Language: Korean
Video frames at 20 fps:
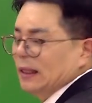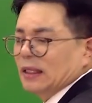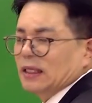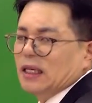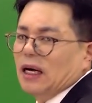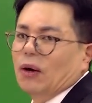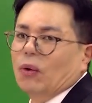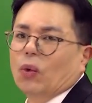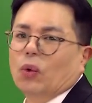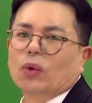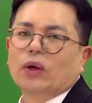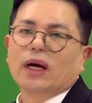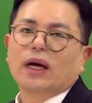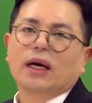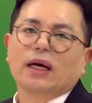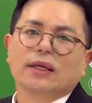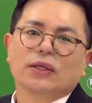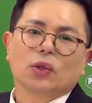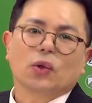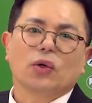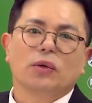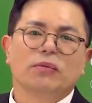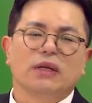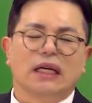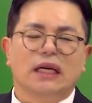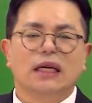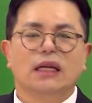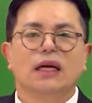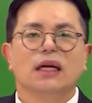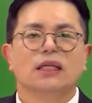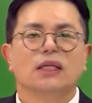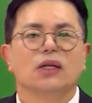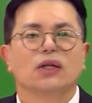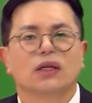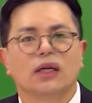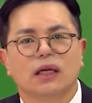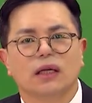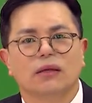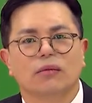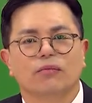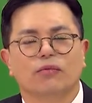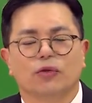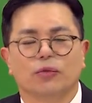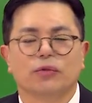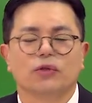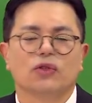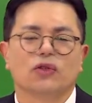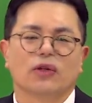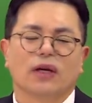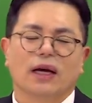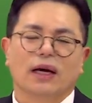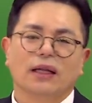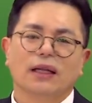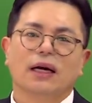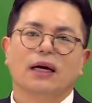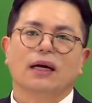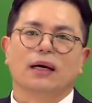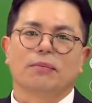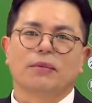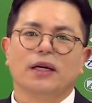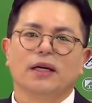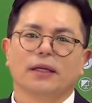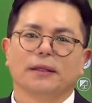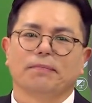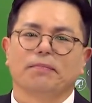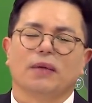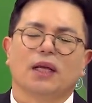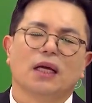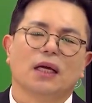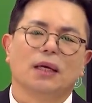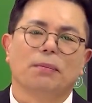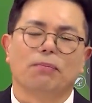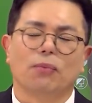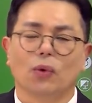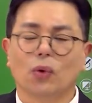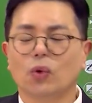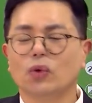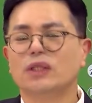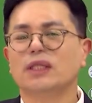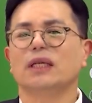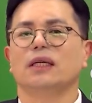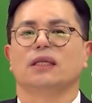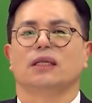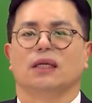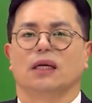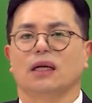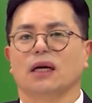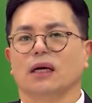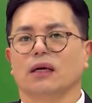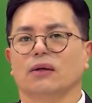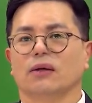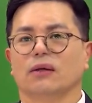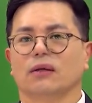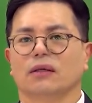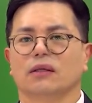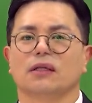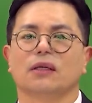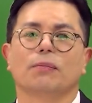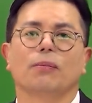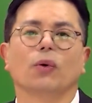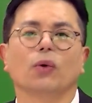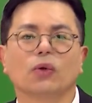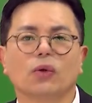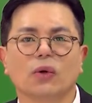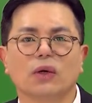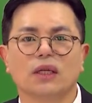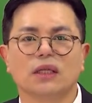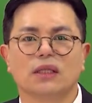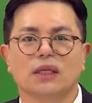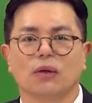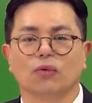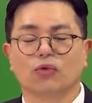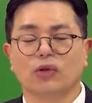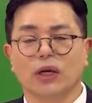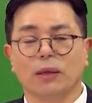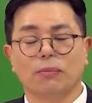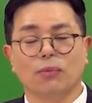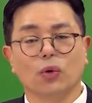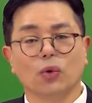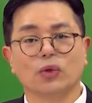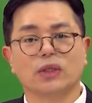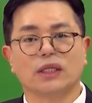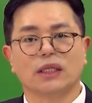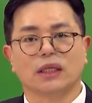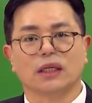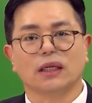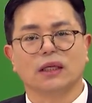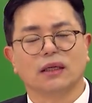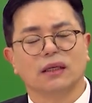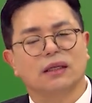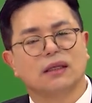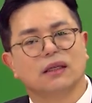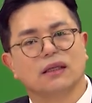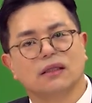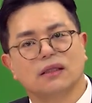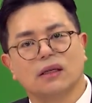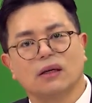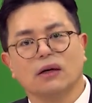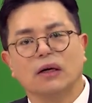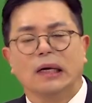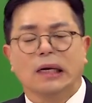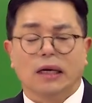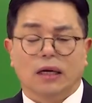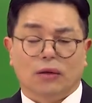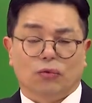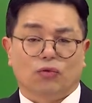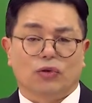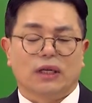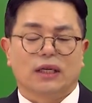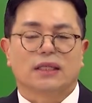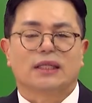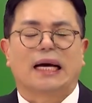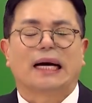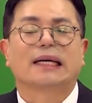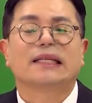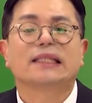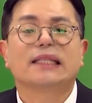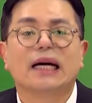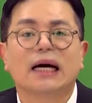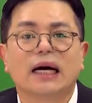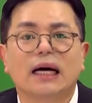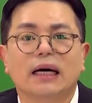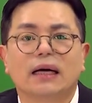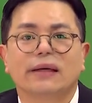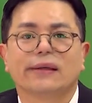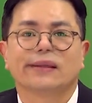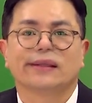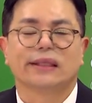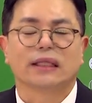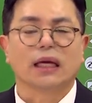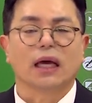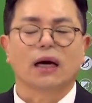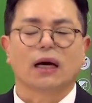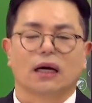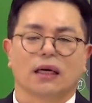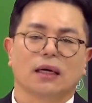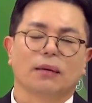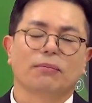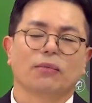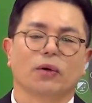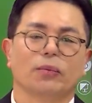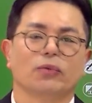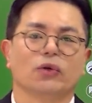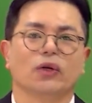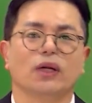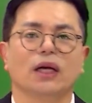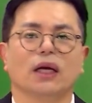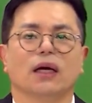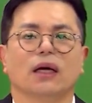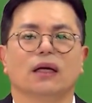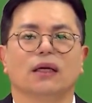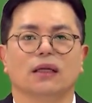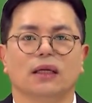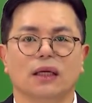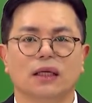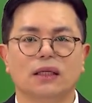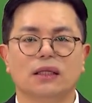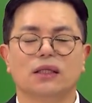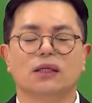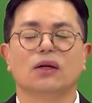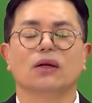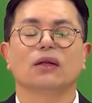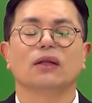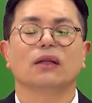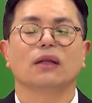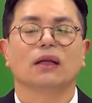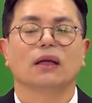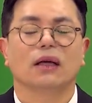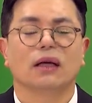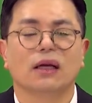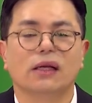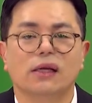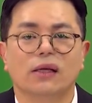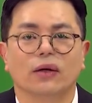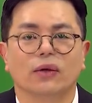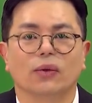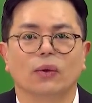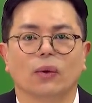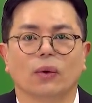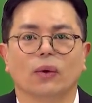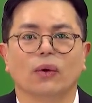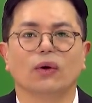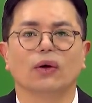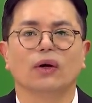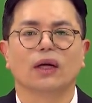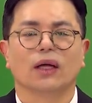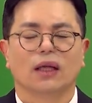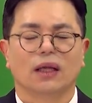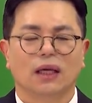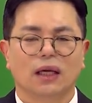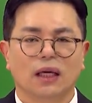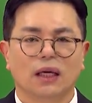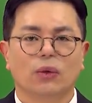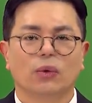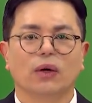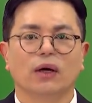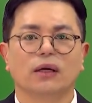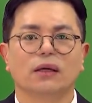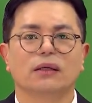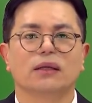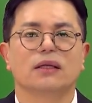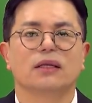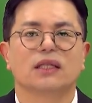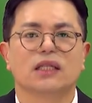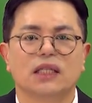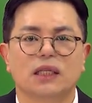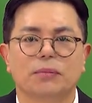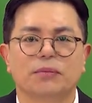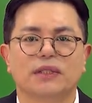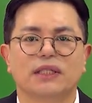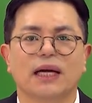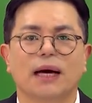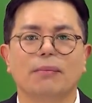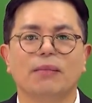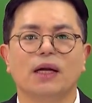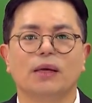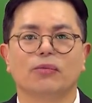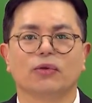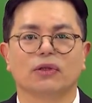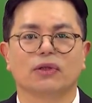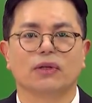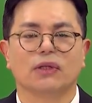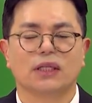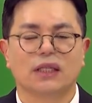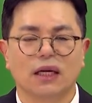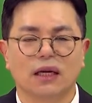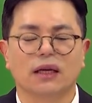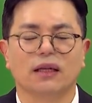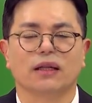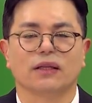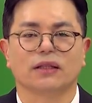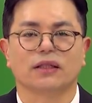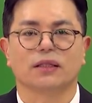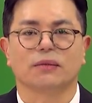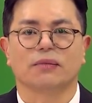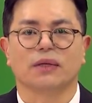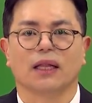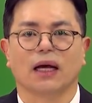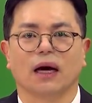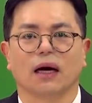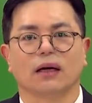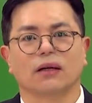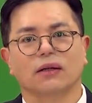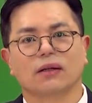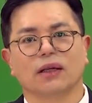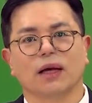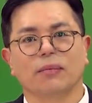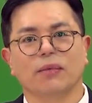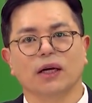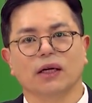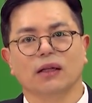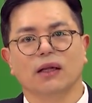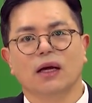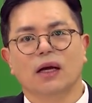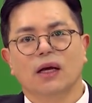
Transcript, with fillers: 자, 올해 조금 이례적인 부분 중에 하나라면 이 묘지 있잖아요. 그래서 보통 이제 우리 묘지, 그래서 우리 장사 등에 관한 법률이 이천일 년도 일월 십삼일부터 시행이 되었습니다. 그렇다면